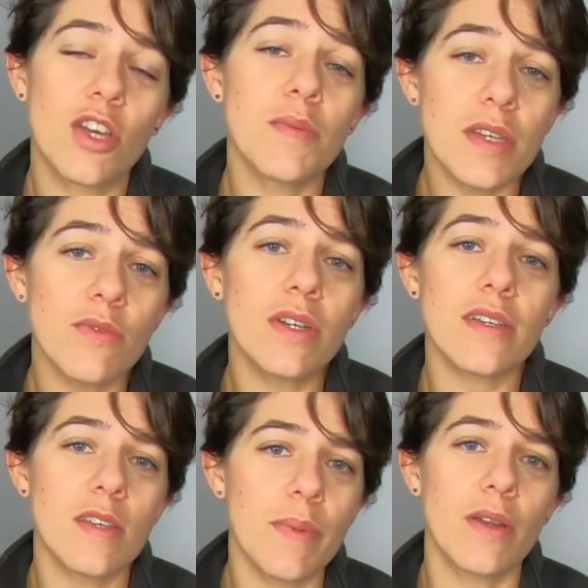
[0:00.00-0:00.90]
comme ça, vous
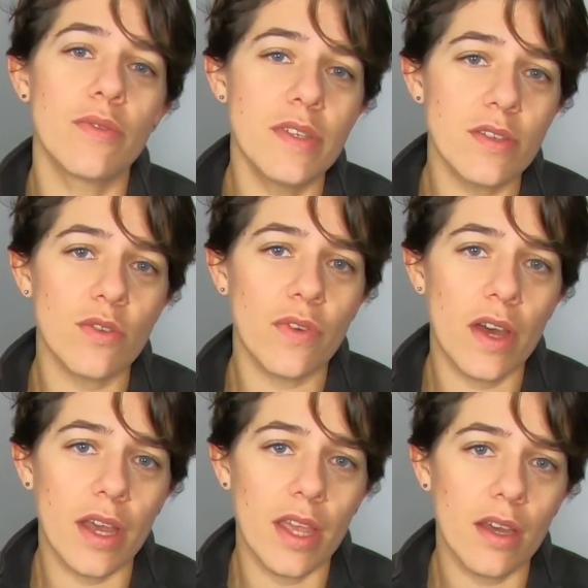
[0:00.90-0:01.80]
graissez pas le disque de frein
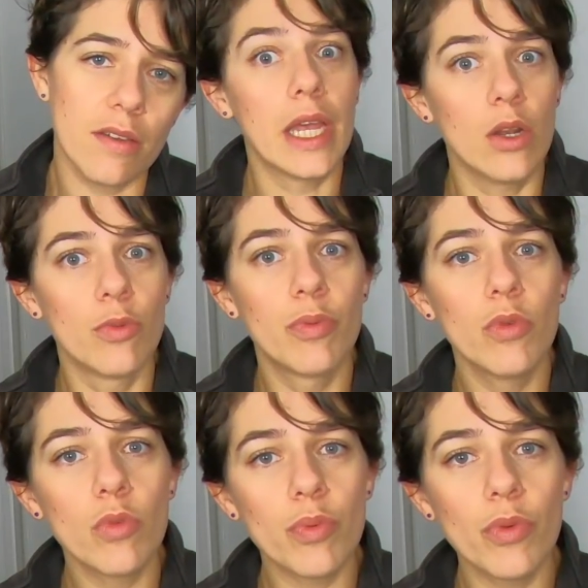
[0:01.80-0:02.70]
arrière et le pneu
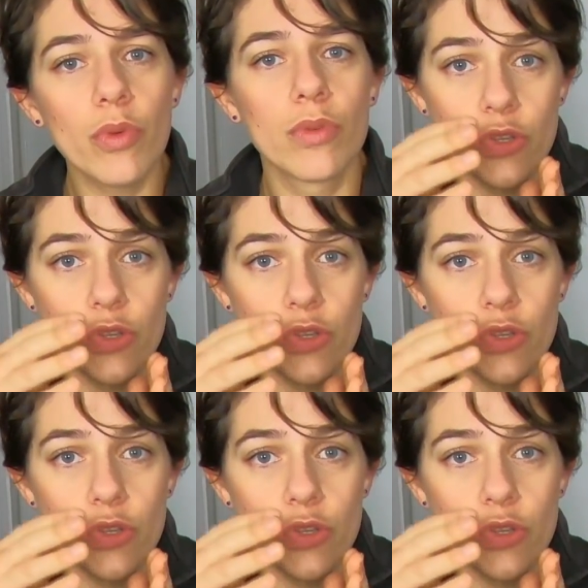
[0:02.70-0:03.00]
non plus.